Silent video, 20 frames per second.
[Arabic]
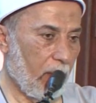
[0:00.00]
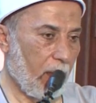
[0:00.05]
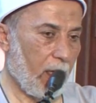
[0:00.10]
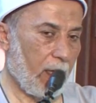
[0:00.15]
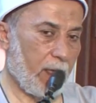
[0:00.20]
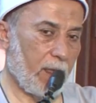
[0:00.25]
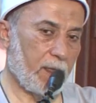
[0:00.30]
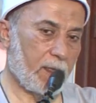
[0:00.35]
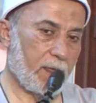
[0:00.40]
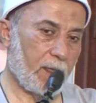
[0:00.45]

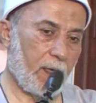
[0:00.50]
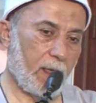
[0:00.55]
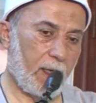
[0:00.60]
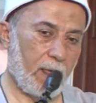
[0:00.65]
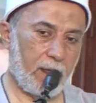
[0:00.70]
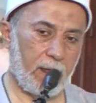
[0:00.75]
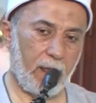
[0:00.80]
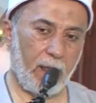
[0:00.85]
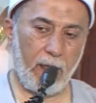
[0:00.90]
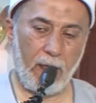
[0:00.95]
لكن سار
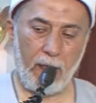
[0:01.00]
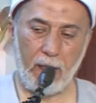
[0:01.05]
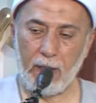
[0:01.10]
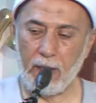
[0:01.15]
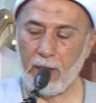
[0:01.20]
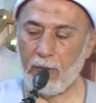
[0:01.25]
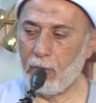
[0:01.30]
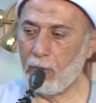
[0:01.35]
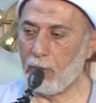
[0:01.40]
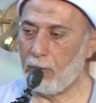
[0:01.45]
تجاه
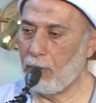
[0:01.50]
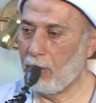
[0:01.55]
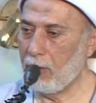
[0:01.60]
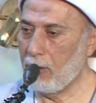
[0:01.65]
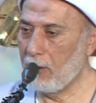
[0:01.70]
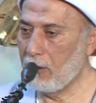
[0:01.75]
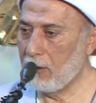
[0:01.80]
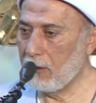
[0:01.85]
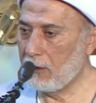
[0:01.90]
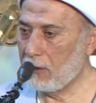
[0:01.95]
الجنوب
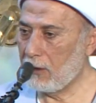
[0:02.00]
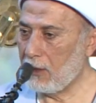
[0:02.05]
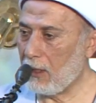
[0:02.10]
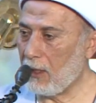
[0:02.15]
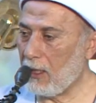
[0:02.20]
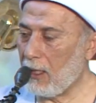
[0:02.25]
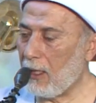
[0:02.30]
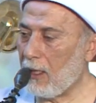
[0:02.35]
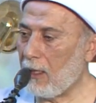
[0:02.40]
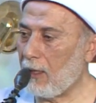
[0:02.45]

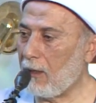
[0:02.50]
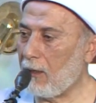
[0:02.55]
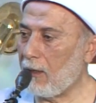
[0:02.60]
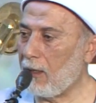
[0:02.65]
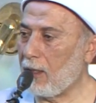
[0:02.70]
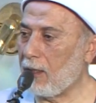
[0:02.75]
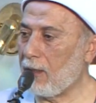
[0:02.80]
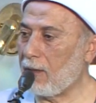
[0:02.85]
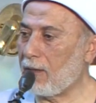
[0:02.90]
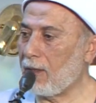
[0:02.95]
تجاه
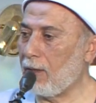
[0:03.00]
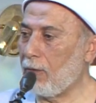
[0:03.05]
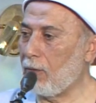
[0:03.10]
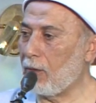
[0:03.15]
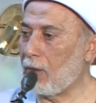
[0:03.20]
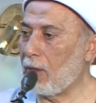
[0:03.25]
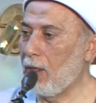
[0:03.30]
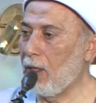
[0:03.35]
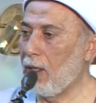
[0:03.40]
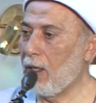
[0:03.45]
غار
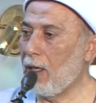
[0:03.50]
ثور